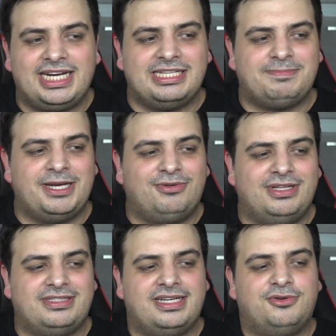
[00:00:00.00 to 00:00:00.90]
las
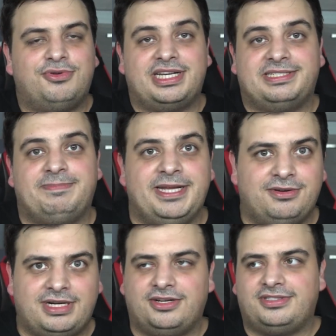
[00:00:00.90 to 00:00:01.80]
películas tengan un
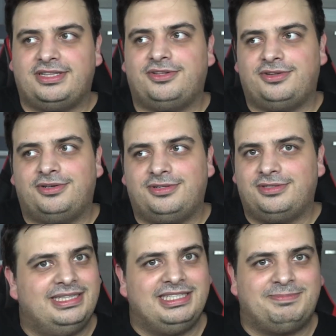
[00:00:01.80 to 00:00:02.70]
respiro, que no sea todo
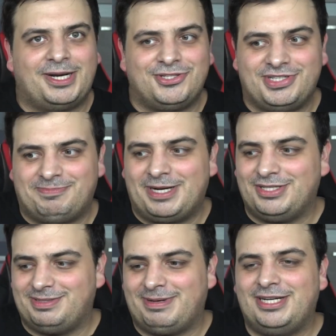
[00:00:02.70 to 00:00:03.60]
disparos, disparos,
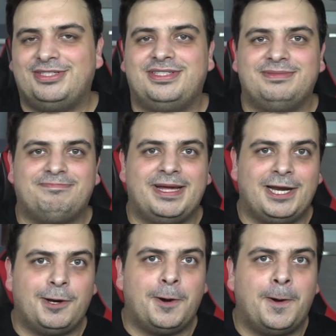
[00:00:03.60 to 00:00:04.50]
disparos,
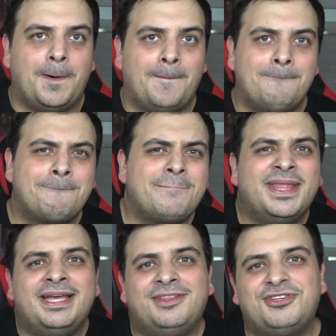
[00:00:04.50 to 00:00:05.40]
pero
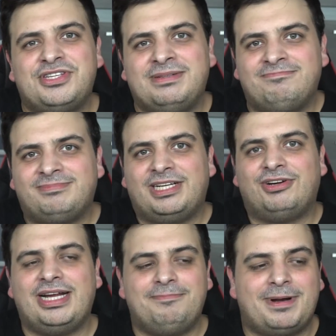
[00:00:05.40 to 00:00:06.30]
no sé, creo
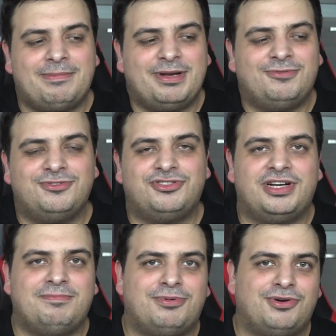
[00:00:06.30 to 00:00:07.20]
que para mí no
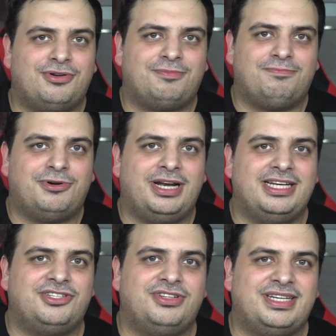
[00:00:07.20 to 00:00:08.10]
funciona por, por el
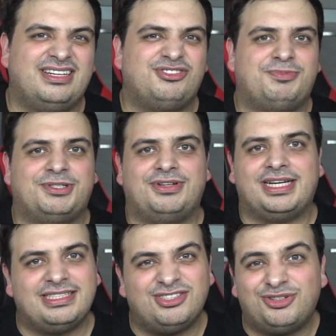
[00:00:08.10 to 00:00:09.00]
hecho de que los
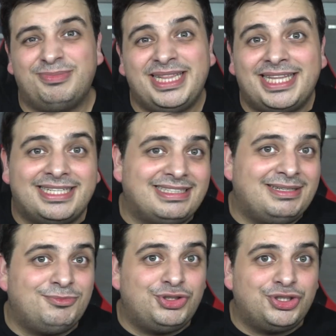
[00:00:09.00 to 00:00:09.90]
personajes no me
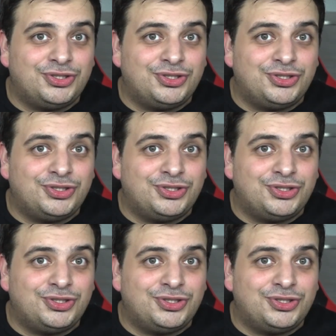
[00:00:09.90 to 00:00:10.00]
interesaban mucho.